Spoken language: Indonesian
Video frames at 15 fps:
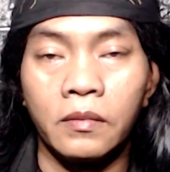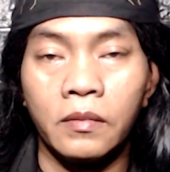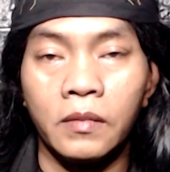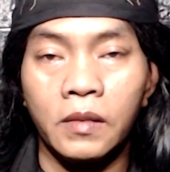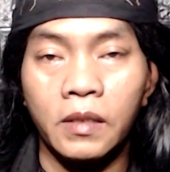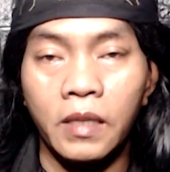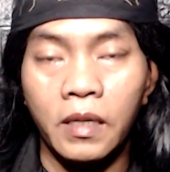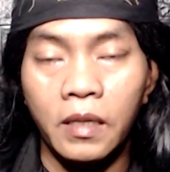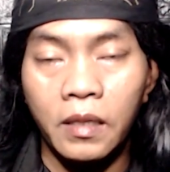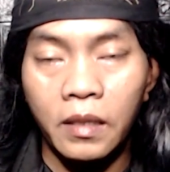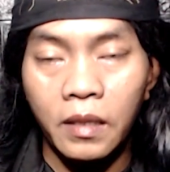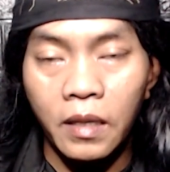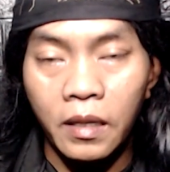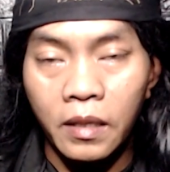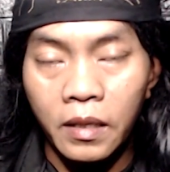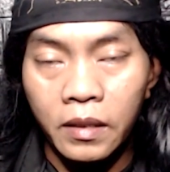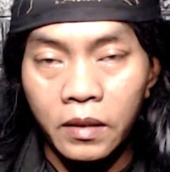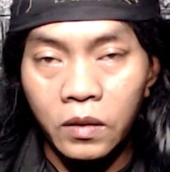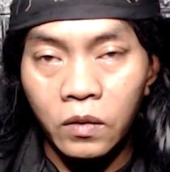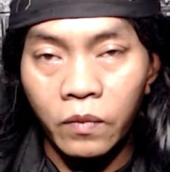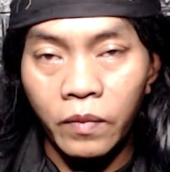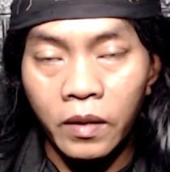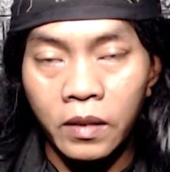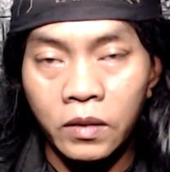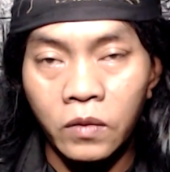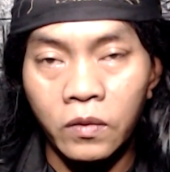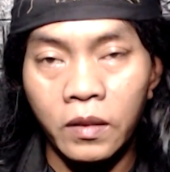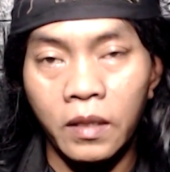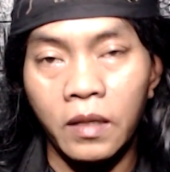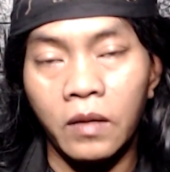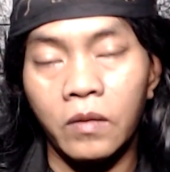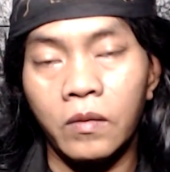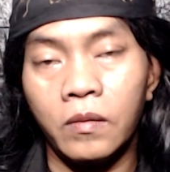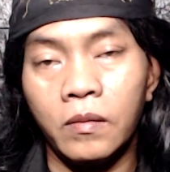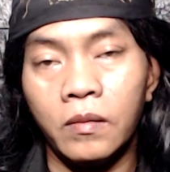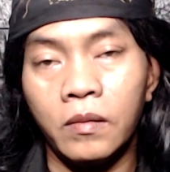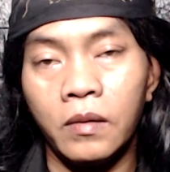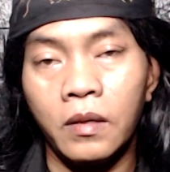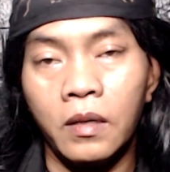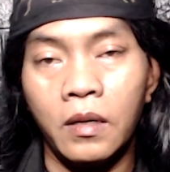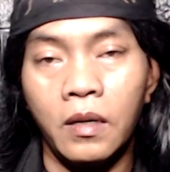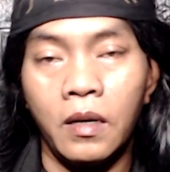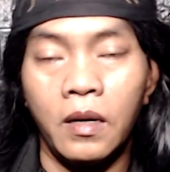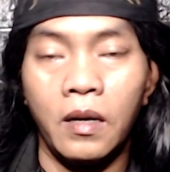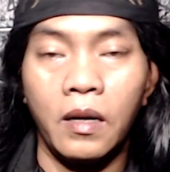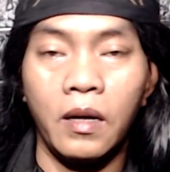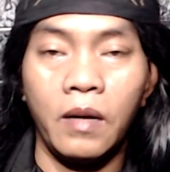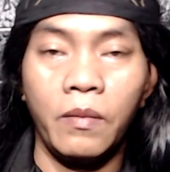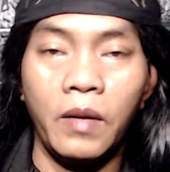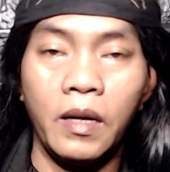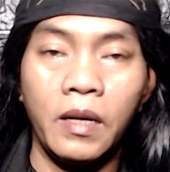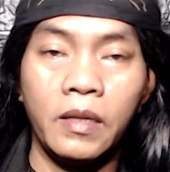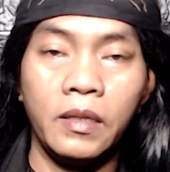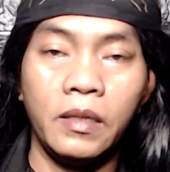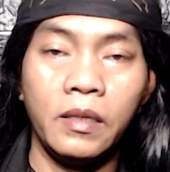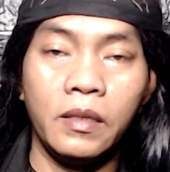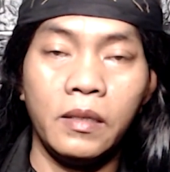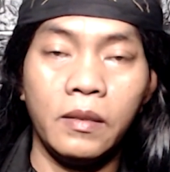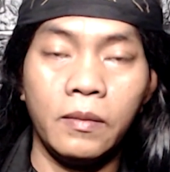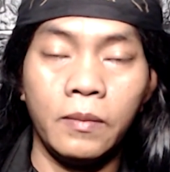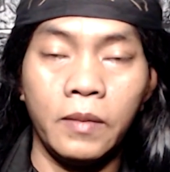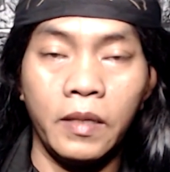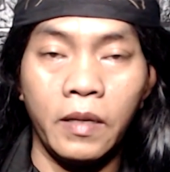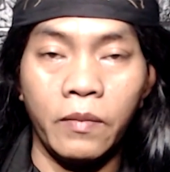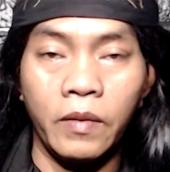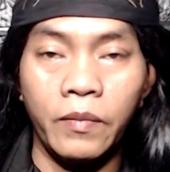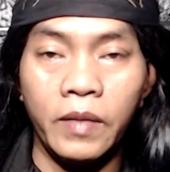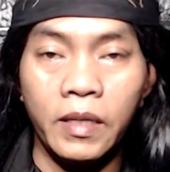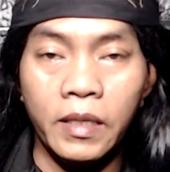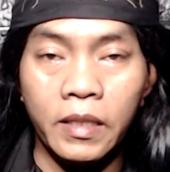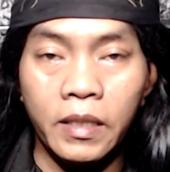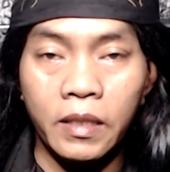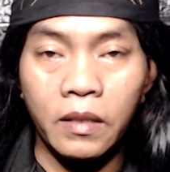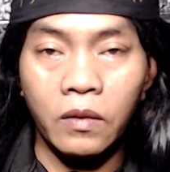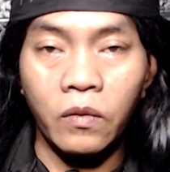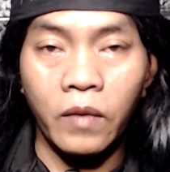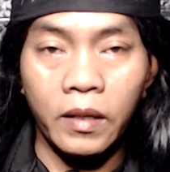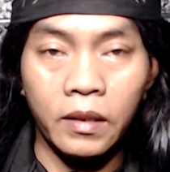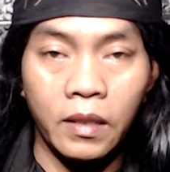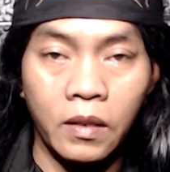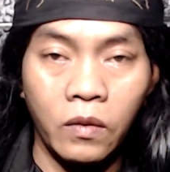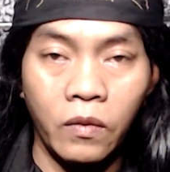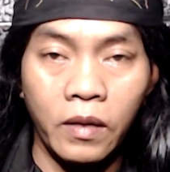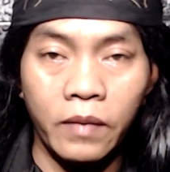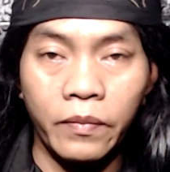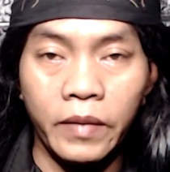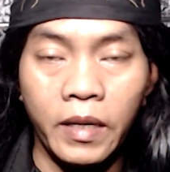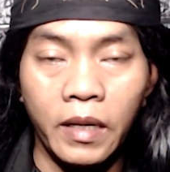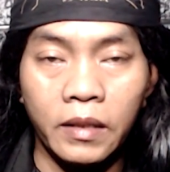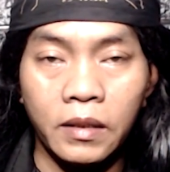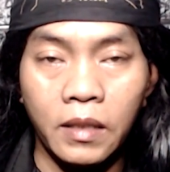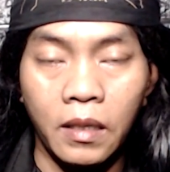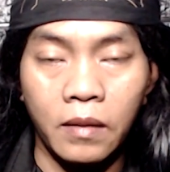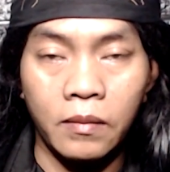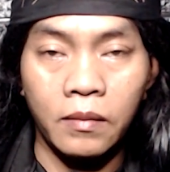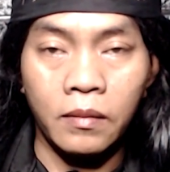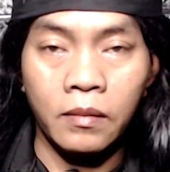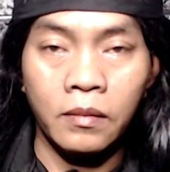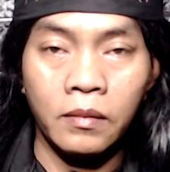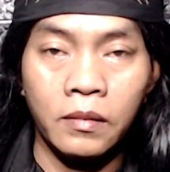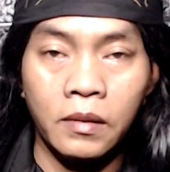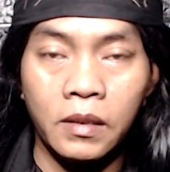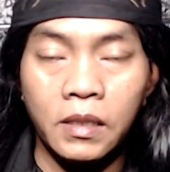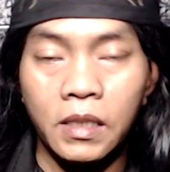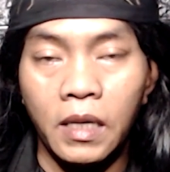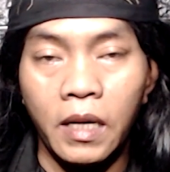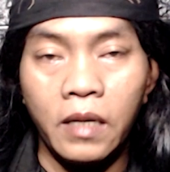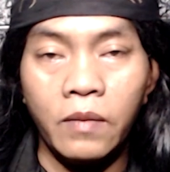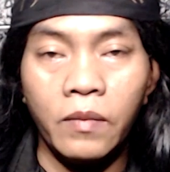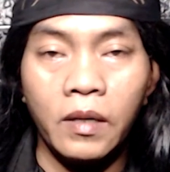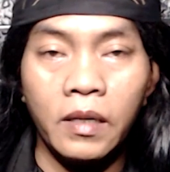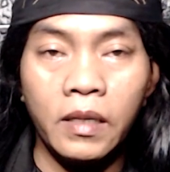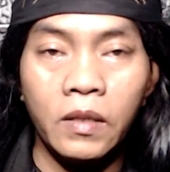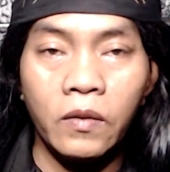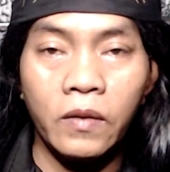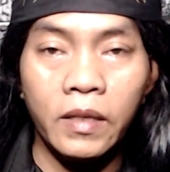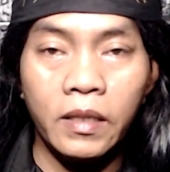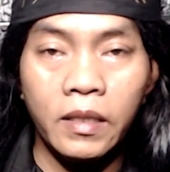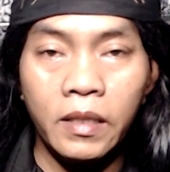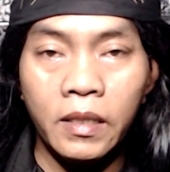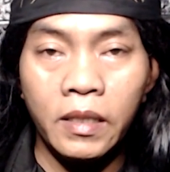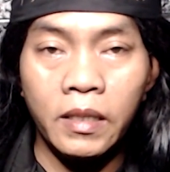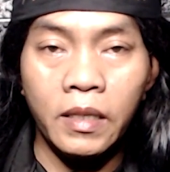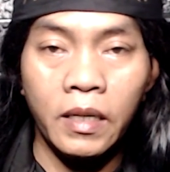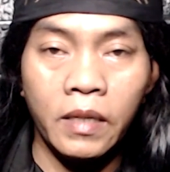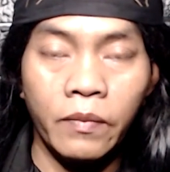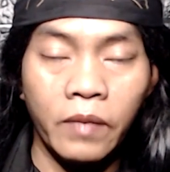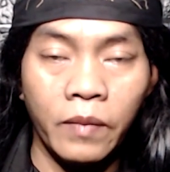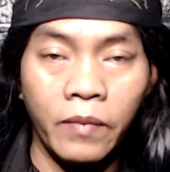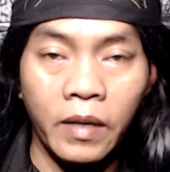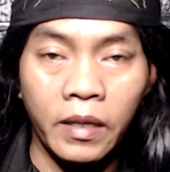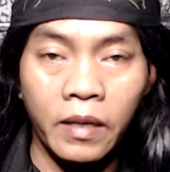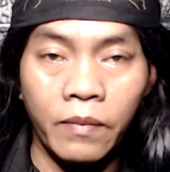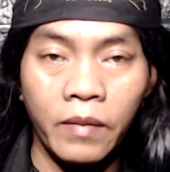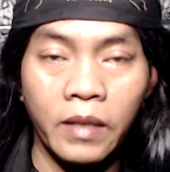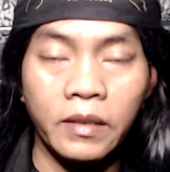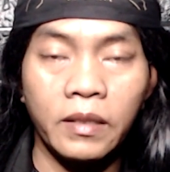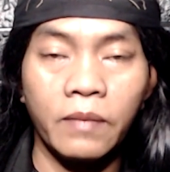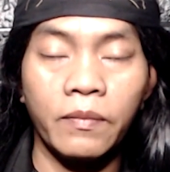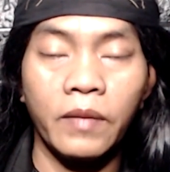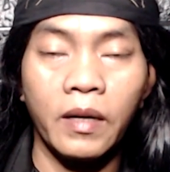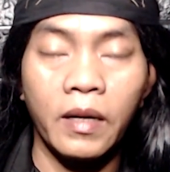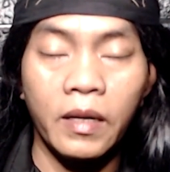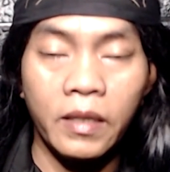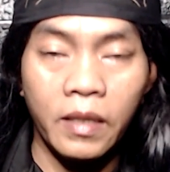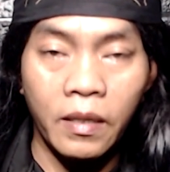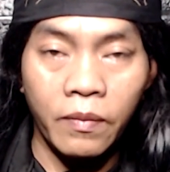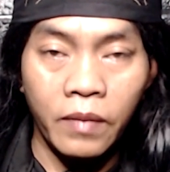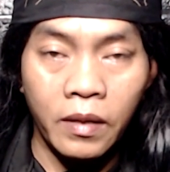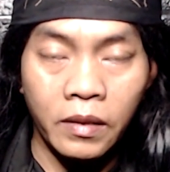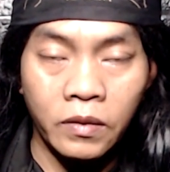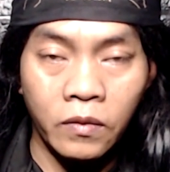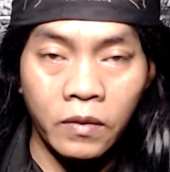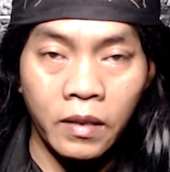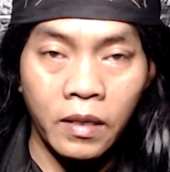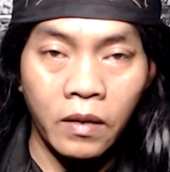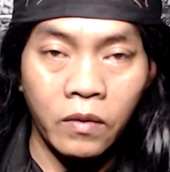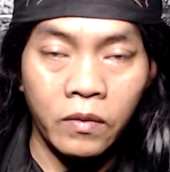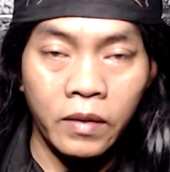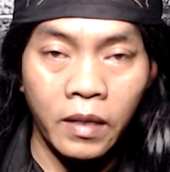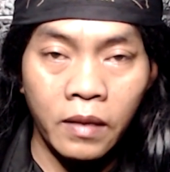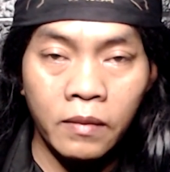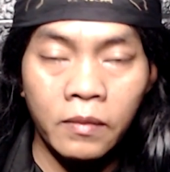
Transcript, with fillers: Nah, karena itu para saudaraku, amalan ini yang memiliki kekuatan luar biasa Selain melindungi diri dari berbagai macam bahaya, para saudaraku ya,